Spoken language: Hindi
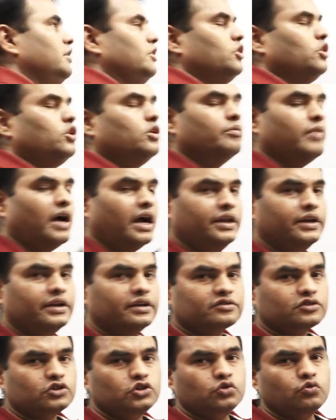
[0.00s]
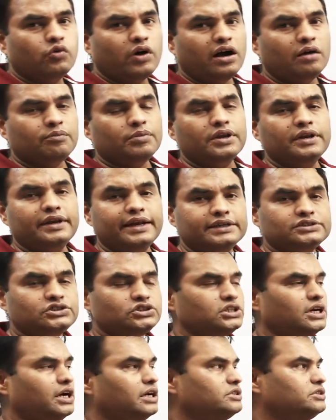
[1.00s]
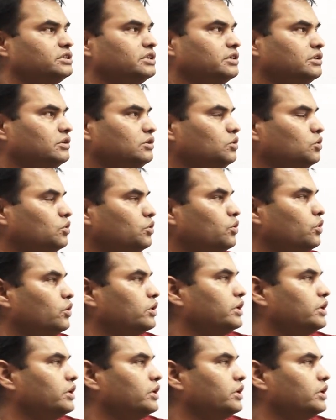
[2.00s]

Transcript: क्योंकि माइनस क्यू वहां पे नेट चार्ज है दोनों